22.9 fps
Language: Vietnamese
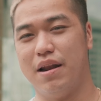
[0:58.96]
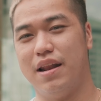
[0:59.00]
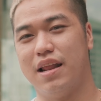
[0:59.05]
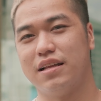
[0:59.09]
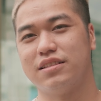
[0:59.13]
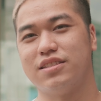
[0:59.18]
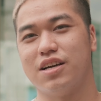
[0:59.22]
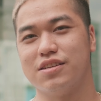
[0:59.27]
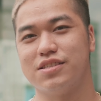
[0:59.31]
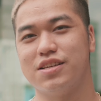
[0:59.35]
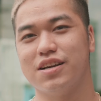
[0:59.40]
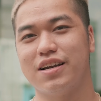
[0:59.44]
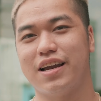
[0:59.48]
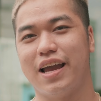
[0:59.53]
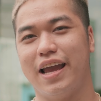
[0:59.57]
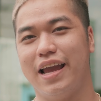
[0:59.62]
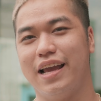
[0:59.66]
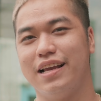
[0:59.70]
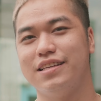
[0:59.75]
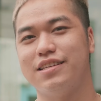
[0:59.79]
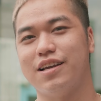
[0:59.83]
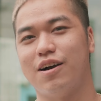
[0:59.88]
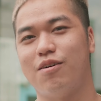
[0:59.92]
Mình đã từng xuất
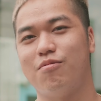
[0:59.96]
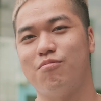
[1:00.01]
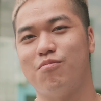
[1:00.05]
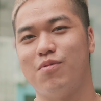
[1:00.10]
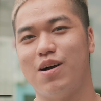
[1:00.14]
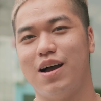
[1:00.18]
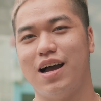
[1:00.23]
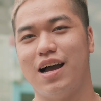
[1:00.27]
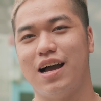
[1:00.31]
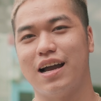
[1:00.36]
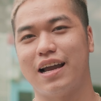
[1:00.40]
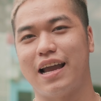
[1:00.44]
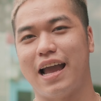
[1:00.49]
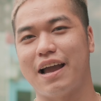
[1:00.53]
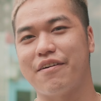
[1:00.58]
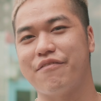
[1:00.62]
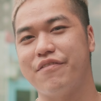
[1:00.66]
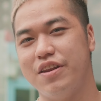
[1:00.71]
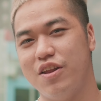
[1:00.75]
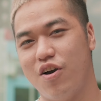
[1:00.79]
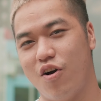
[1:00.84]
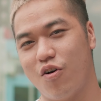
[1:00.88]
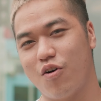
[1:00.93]
hiện trong các
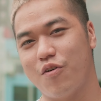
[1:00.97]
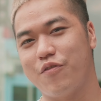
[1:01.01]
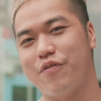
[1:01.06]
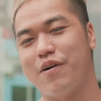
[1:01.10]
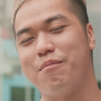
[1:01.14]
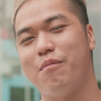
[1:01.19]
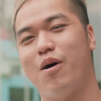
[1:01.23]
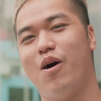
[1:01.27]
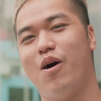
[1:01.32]
video của